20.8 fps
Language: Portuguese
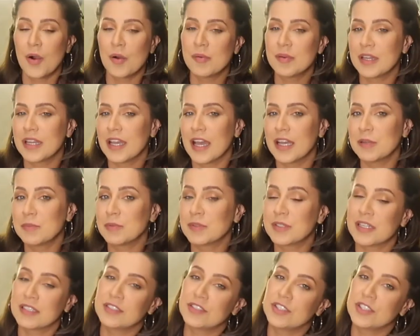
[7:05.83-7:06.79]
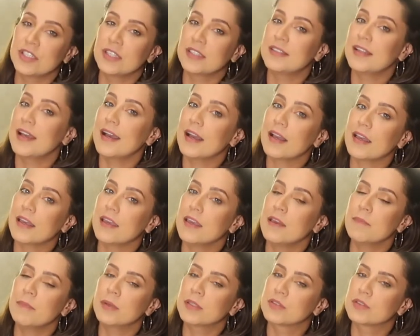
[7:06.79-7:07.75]
Obrigado por ter assistido até
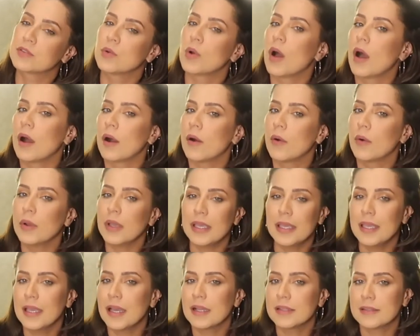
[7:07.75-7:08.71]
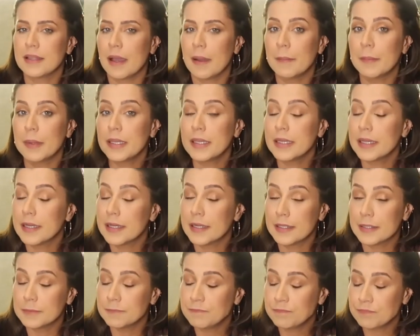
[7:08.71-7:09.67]
aqui, pessoal, e até
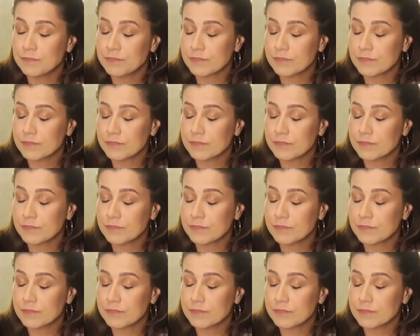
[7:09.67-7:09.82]
amanhã